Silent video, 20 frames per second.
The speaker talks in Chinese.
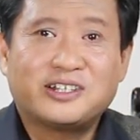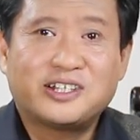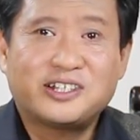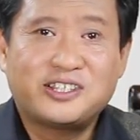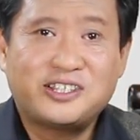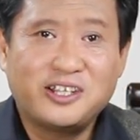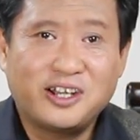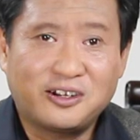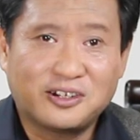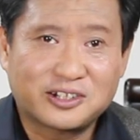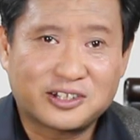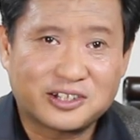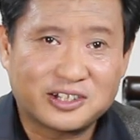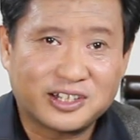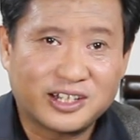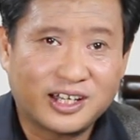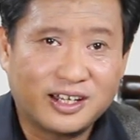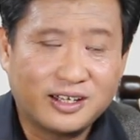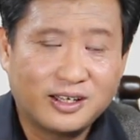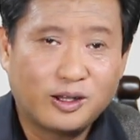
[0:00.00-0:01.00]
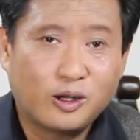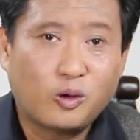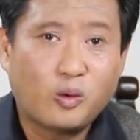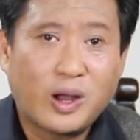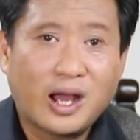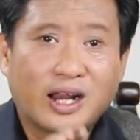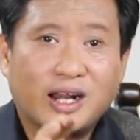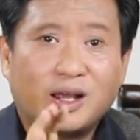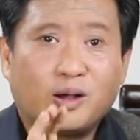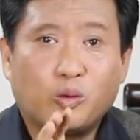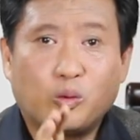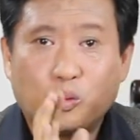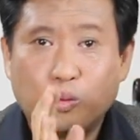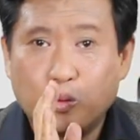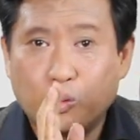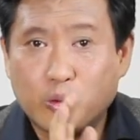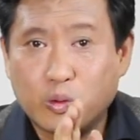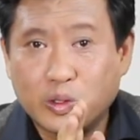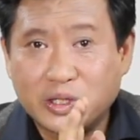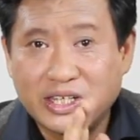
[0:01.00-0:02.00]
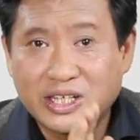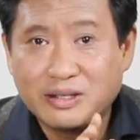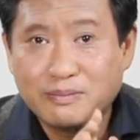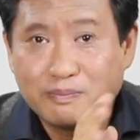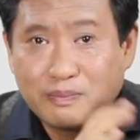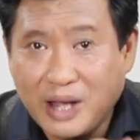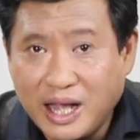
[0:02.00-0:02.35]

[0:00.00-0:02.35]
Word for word: 这教室呢，花了五英